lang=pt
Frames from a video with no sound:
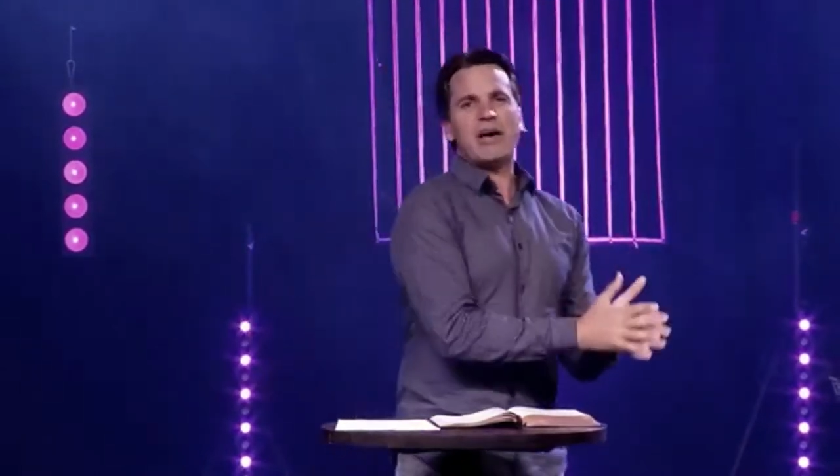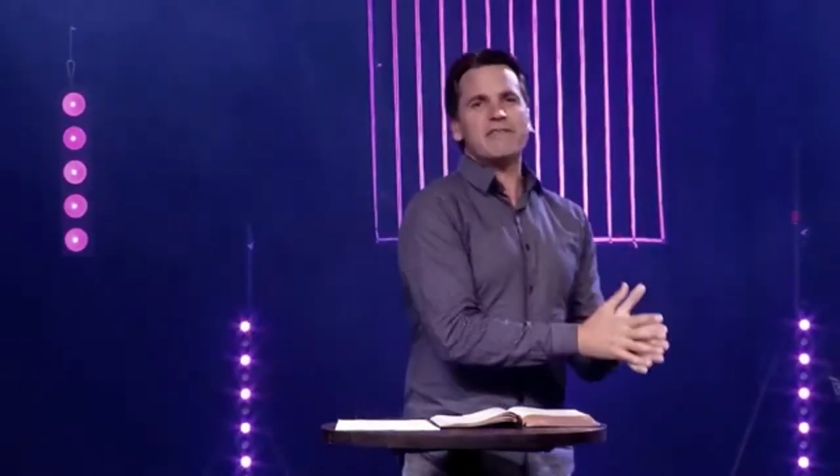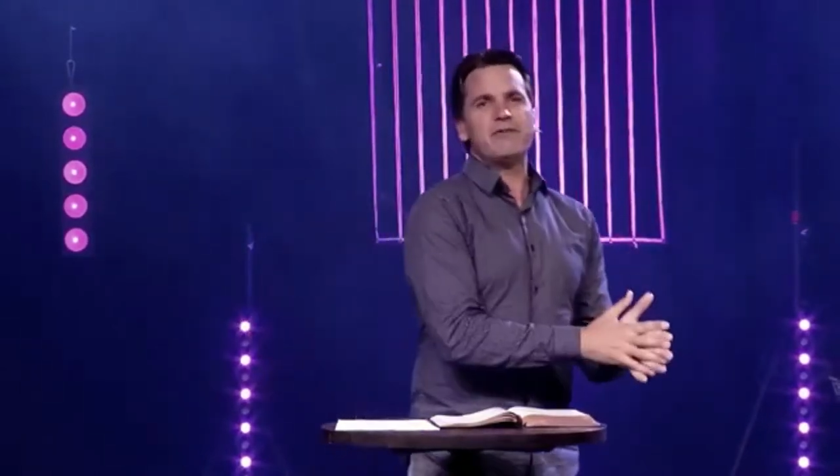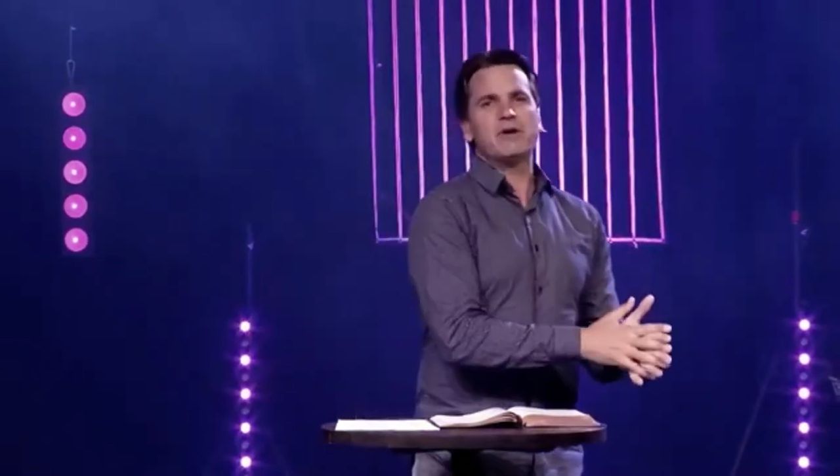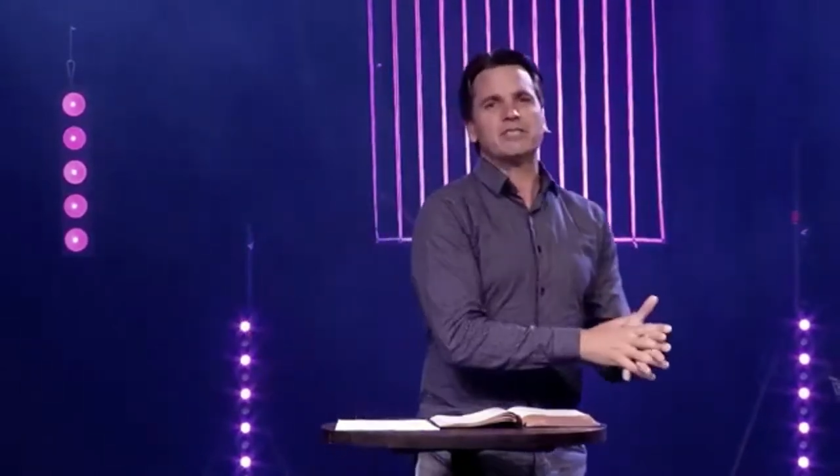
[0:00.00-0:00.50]

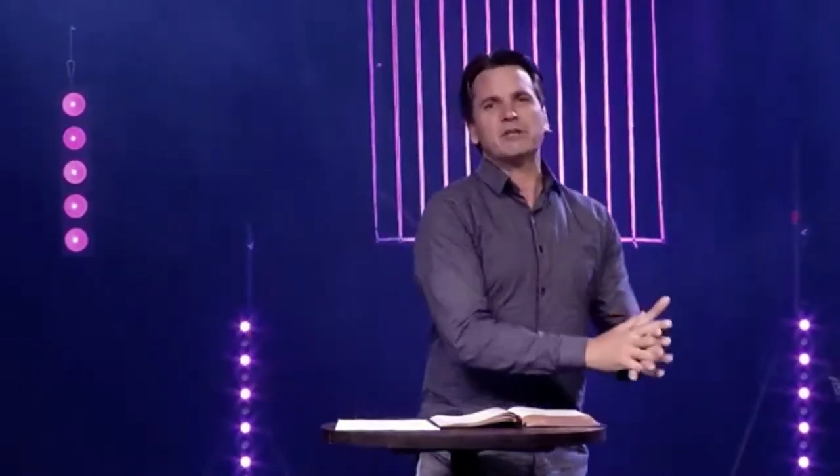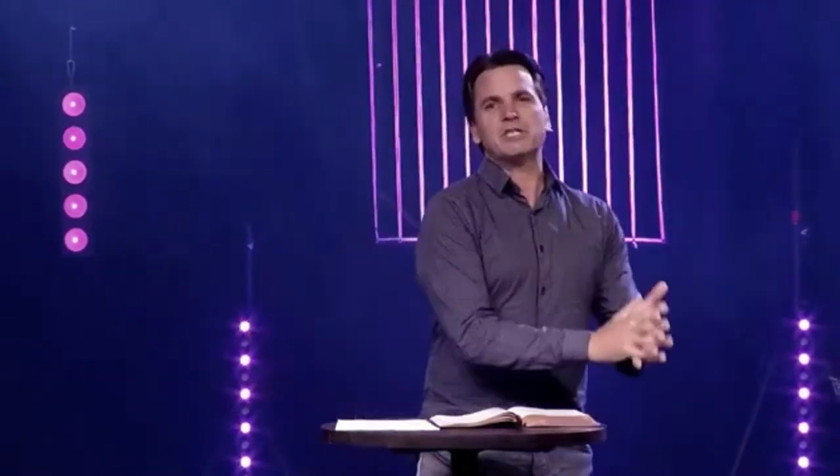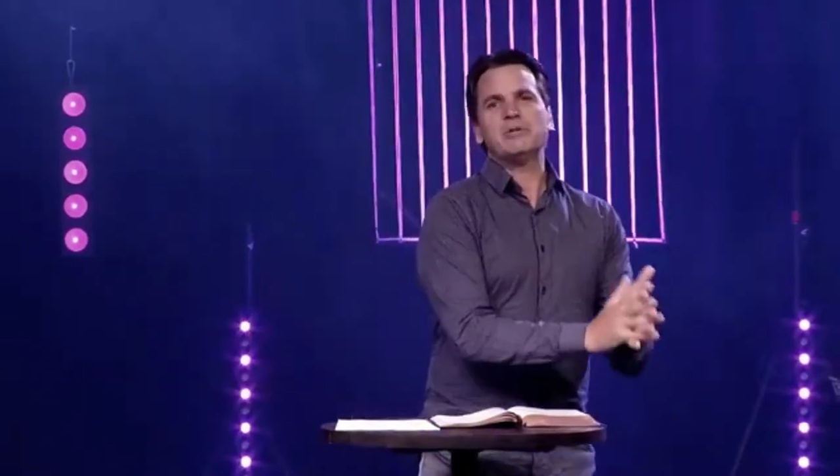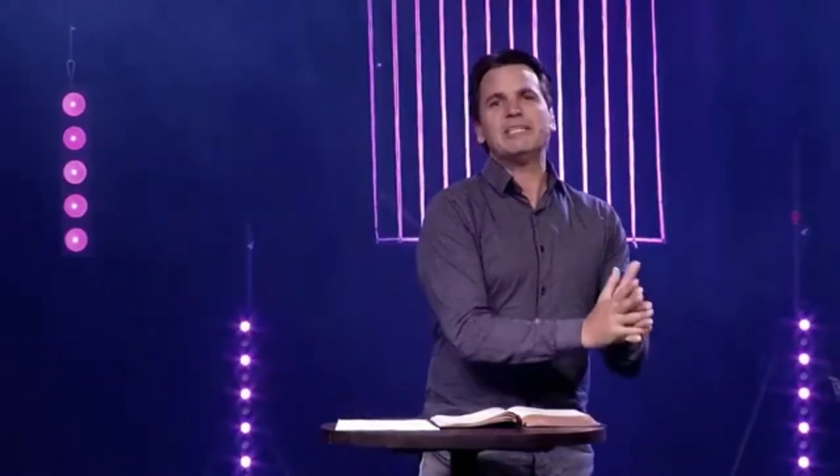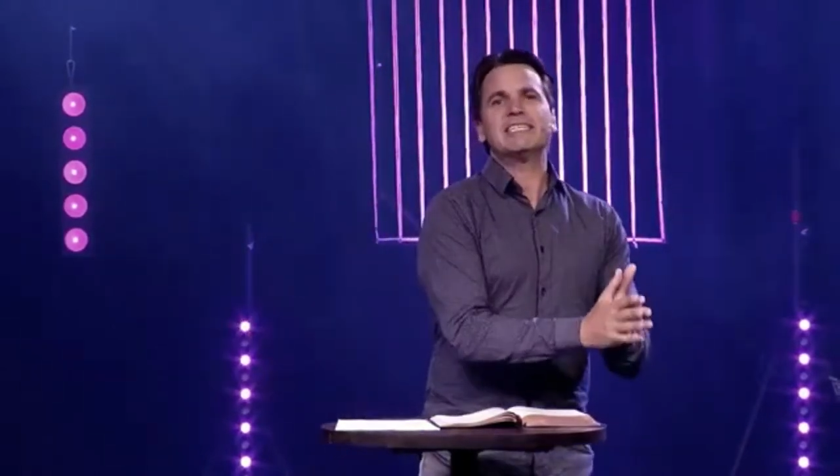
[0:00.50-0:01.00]
chamou para ser
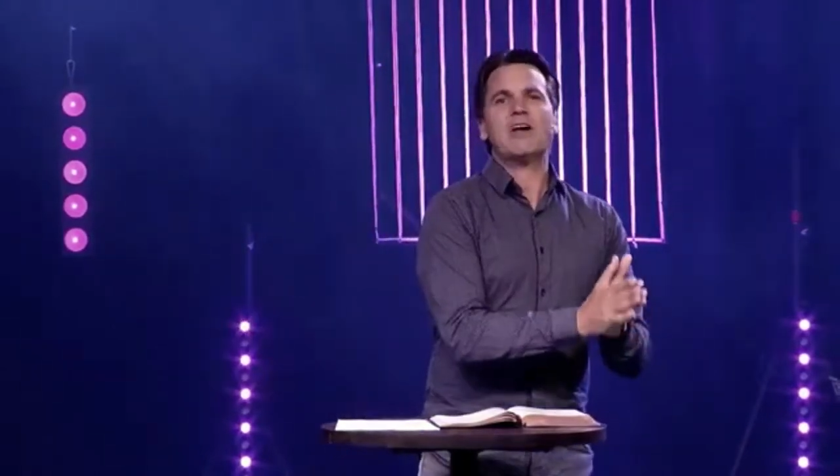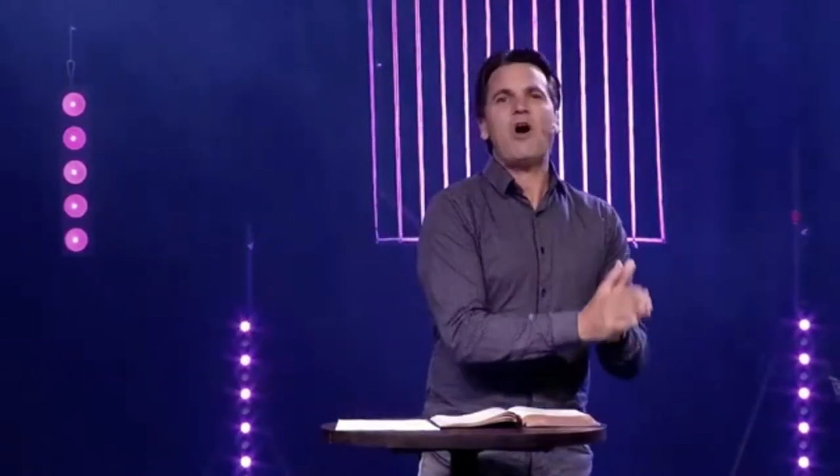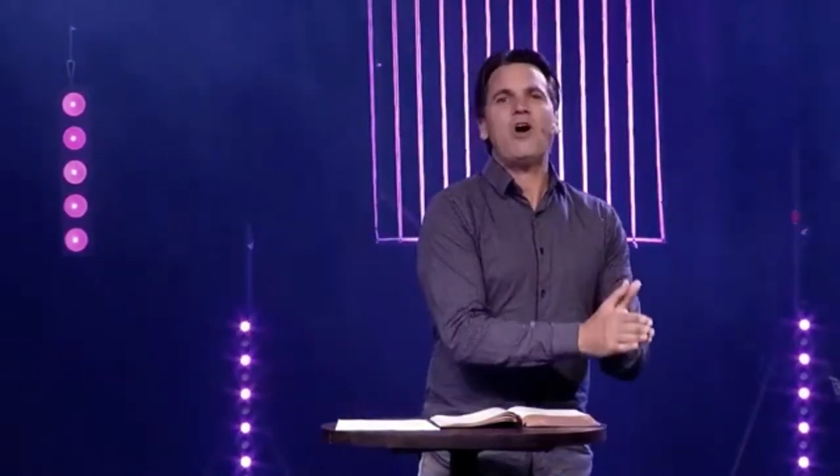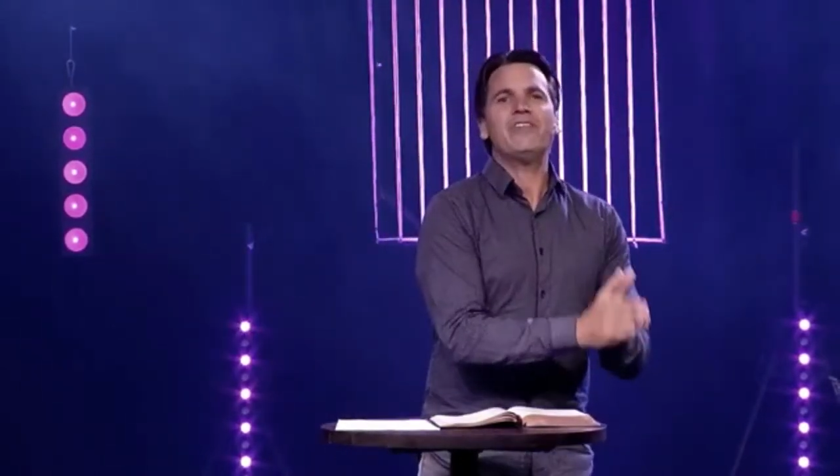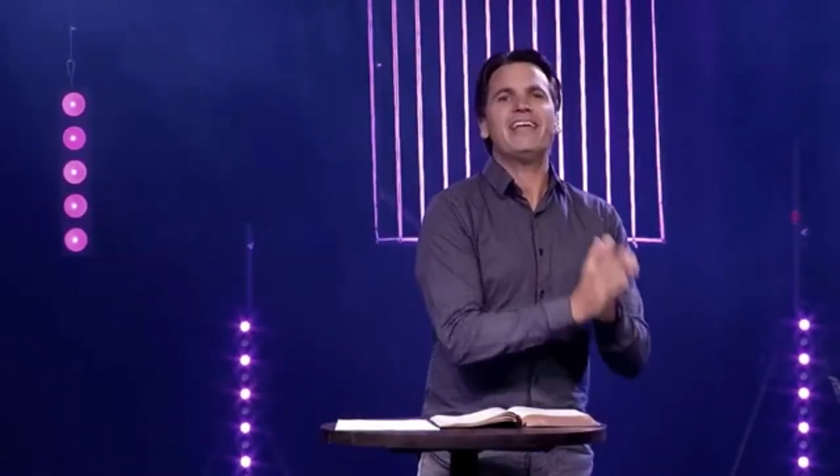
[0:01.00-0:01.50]
seus
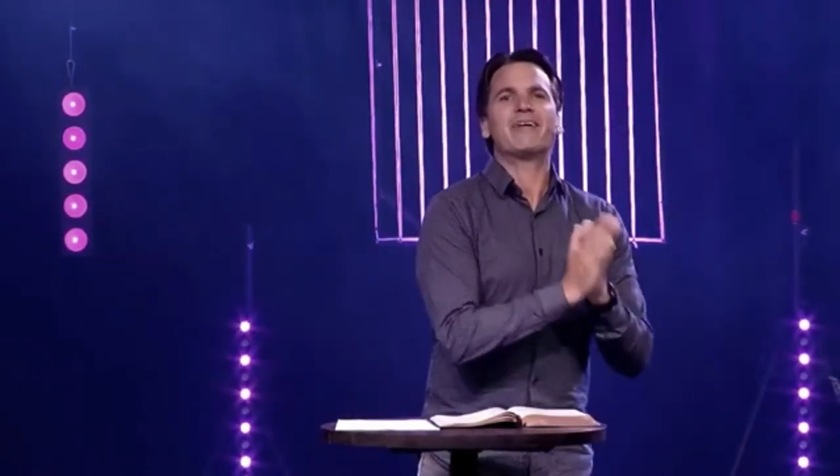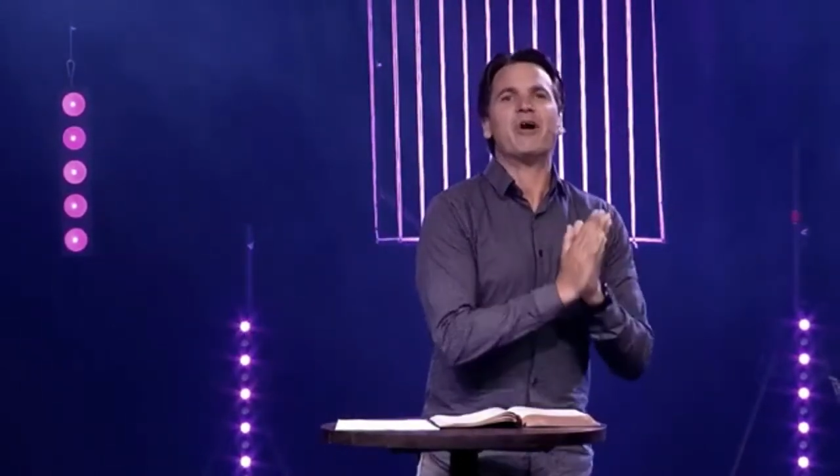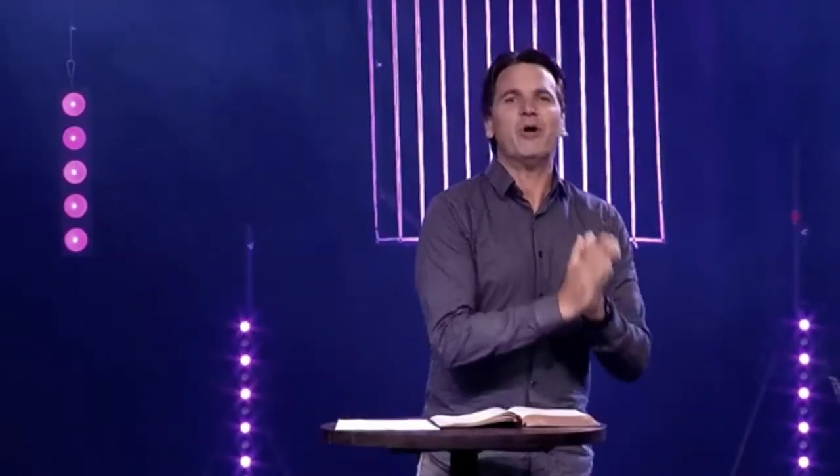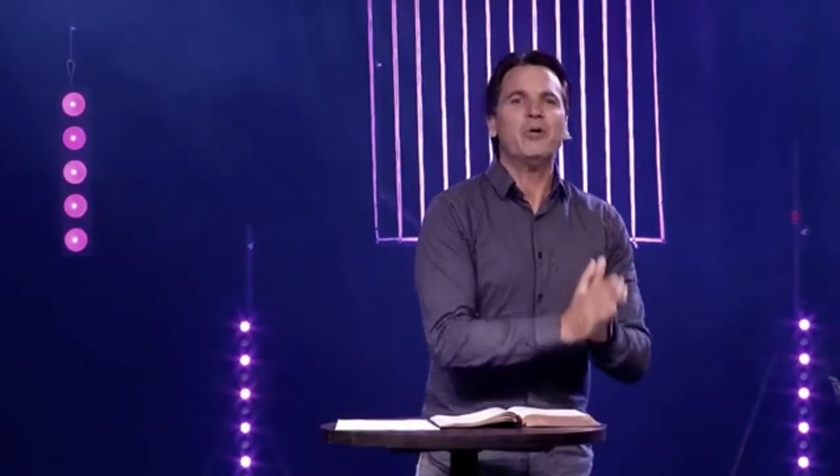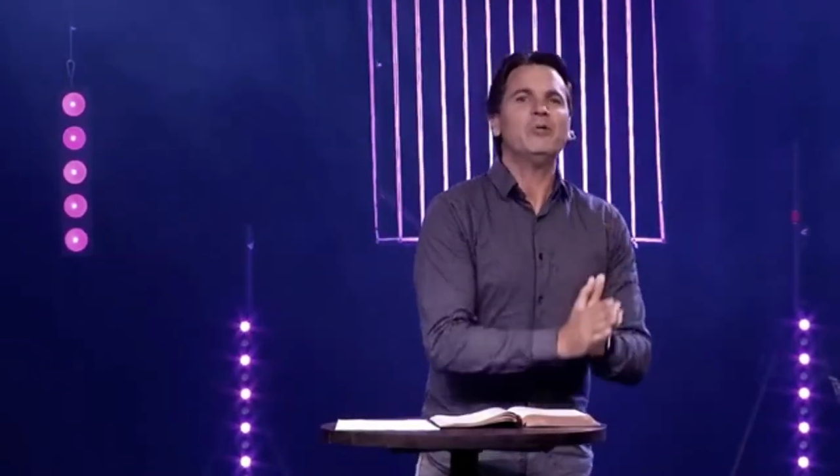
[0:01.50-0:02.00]
discípulos, para
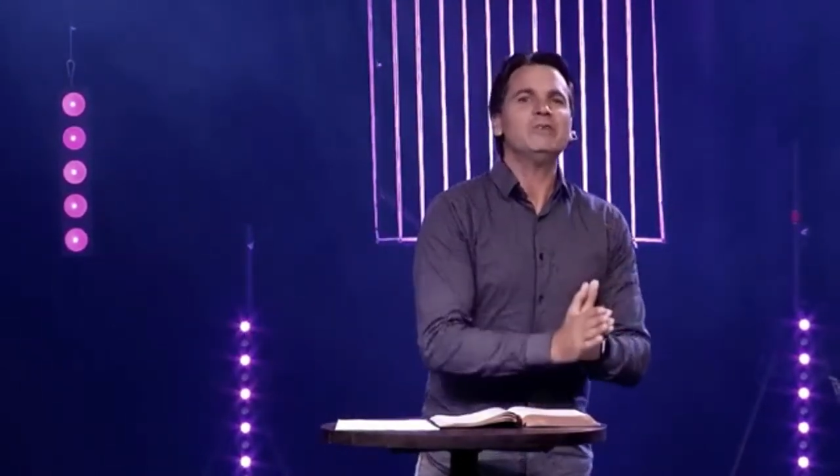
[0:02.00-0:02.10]
ouvir a